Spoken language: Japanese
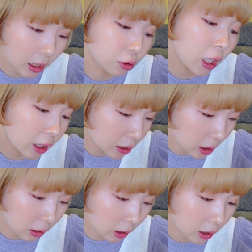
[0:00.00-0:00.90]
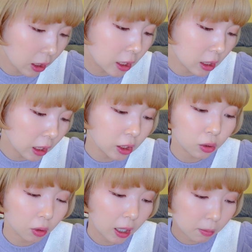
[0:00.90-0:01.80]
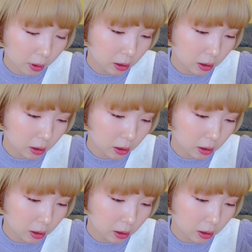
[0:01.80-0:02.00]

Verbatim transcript: やくだらなさって嫌いじゃない人でありま